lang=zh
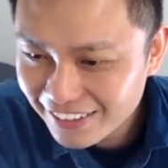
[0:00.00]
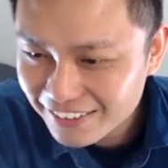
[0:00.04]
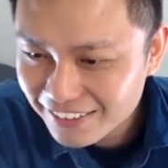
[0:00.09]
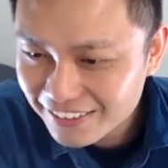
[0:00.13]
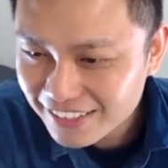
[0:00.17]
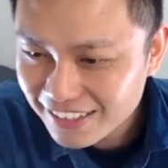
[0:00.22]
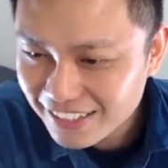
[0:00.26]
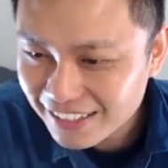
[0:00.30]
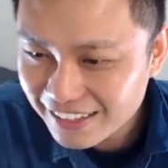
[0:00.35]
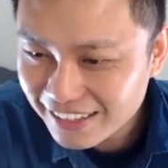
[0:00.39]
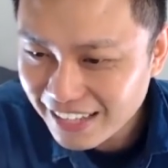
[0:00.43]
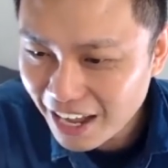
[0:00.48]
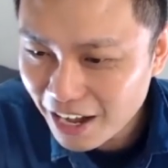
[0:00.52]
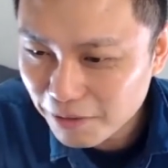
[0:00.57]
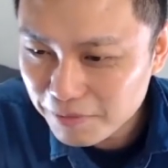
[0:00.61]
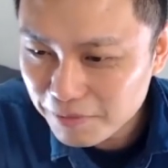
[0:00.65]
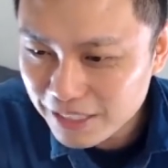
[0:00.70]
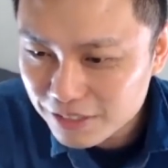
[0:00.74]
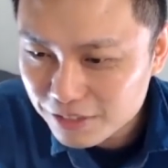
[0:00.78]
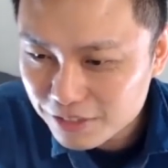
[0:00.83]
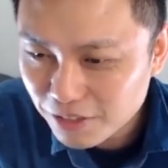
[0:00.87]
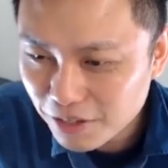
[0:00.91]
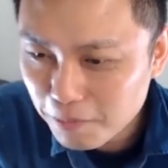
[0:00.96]
这个
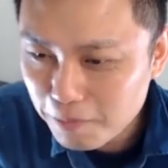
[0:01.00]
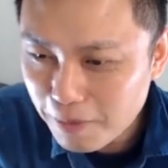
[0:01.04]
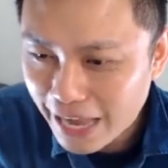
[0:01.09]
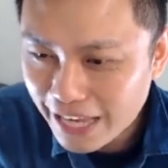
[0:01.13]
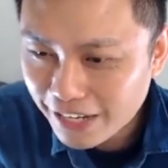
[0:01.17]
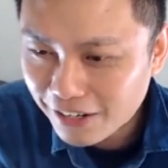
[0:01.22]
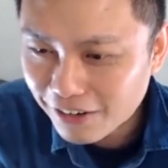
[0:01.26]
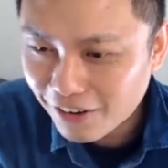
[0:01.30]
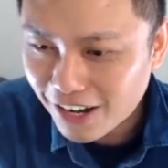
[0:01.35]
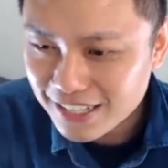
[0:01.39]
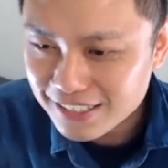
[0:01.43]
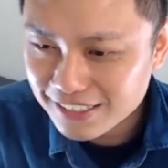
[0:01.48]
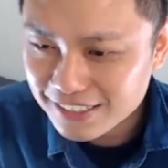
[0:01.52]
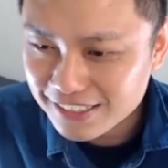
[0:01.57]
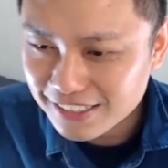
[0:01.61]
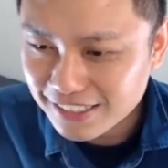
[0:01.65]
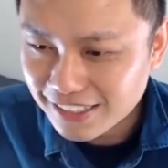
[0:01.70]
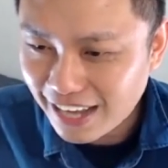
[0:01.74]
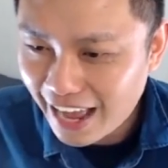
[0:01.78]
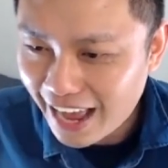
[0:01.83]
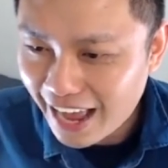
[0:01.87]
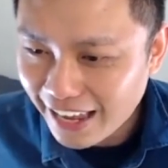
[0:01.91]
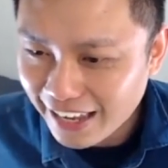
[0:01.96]
Naomi 说白狗还是可
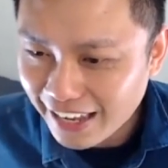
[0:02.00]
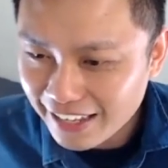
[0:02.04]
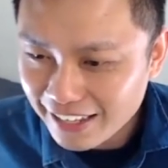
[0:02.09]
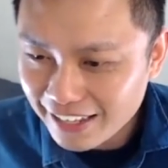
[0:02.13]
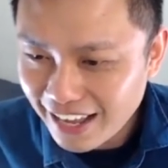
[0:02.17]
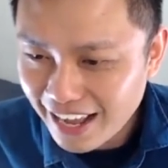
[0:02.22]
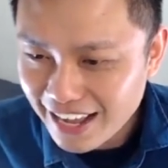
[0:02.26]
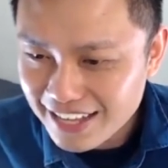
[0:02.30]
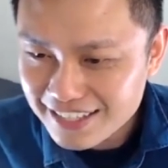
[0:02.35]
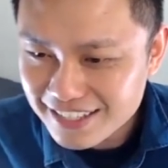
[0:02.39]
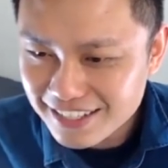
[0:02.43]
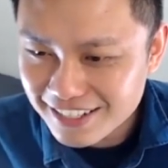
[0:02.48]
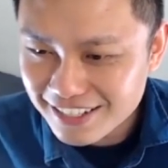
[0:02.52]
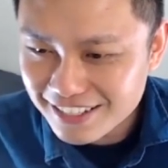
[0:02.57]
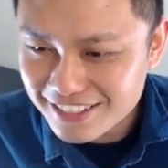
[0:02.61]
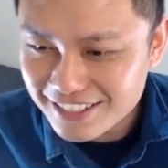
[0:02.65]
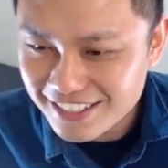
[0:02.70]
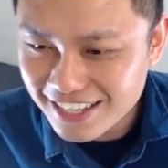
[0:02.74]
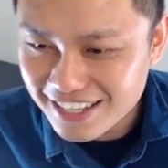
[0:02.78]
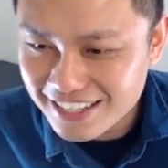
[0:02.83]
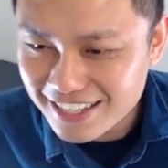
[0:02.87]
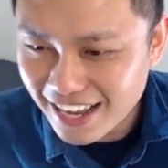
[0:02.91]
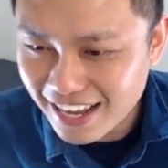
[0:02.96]
爱，还真的是
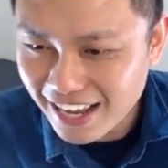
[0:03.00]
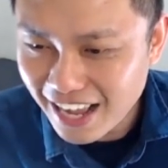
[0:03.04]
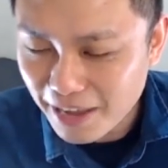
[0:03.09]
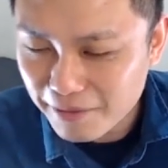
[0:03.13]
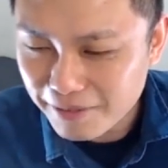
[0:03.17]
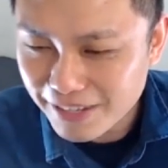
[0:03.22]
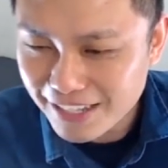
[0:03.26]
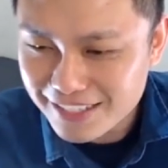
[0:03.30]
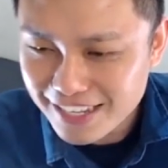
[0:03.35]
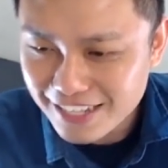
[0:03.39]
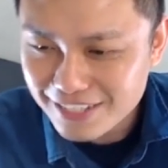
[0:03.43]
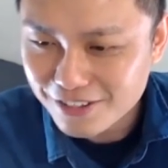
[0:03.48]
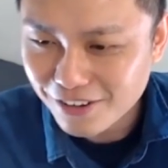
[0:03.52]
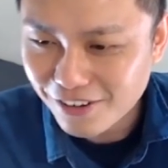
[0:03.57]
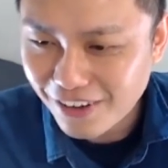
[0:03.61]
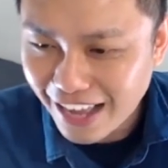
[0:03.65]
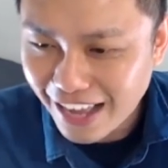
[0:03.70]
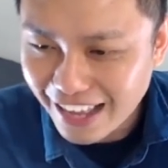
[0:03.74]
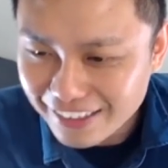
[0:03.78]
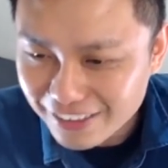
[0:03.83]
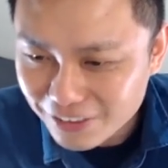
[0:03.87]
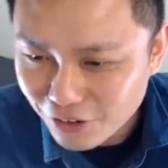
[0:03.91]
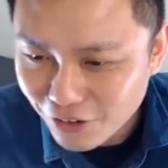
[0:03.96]
这张卡片蔡崇
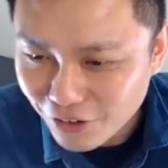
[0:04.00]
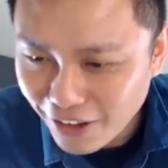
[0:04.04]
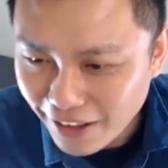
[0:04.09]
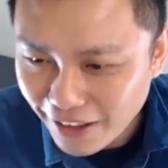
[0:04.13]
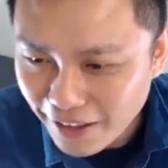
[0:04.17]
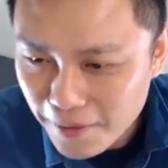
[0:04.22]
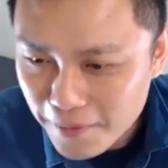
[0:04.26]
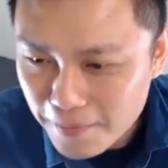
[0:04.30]
安对